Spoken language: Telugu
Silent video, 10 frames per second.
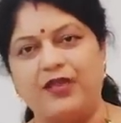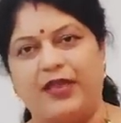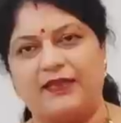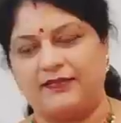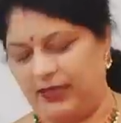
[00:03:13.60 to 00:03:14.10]

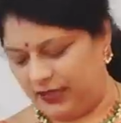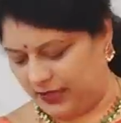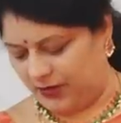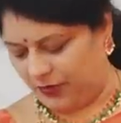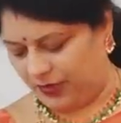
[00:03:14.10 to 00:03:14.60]

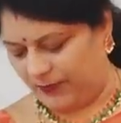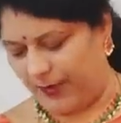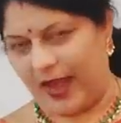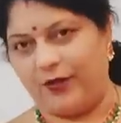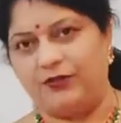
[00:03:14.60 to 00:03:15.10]
ఎక్సలెంట్గా ఉంటుంది
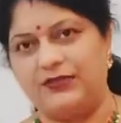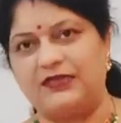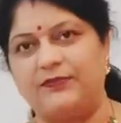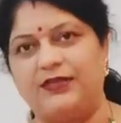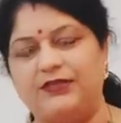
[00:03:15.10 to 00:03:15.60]
పైన
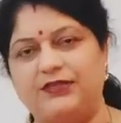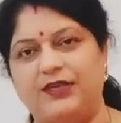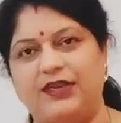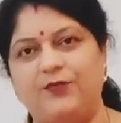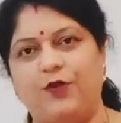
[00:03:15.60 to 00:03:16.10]
వచ్చేసి మంచి
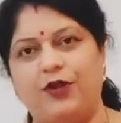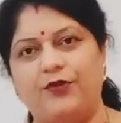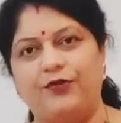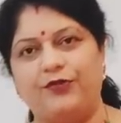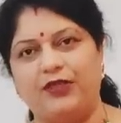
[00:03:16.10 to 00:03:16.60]
జరీ
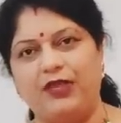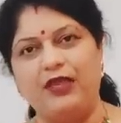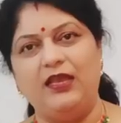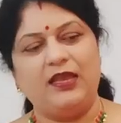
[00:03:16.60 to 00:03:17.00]
బార్డర్ ఉంటుంది